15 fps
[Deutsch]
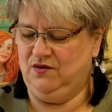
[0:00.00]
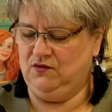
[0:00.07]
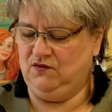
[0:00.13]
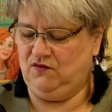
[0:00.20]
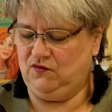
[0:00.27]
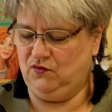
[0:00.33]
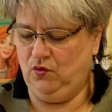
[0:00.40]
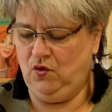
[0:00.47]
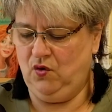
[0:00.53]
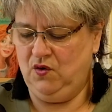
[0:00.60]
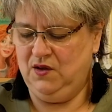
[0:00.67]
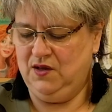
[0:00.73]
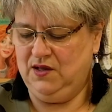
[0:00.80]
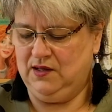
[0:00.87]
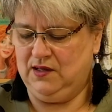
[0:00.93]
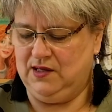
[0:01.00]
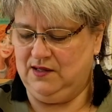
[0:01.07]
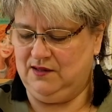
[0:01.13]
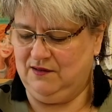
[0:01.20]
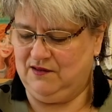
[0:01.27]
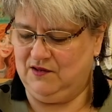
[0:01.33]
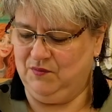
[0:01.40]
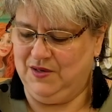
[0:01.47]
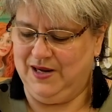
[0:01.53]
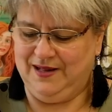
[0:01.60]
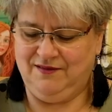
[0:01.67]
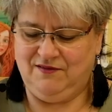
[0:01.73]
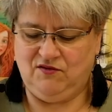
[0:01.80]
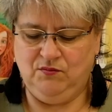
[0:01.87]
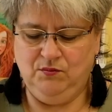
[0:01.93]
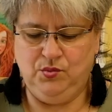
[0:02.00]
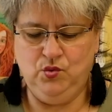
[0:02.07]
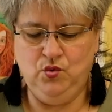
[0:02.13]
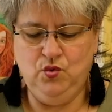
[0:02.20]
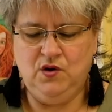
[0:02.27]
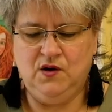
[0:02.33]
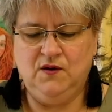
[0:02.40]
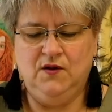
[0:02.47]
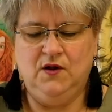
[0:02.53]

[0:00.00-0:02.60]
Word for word: Und so geht es im ganzen Buch.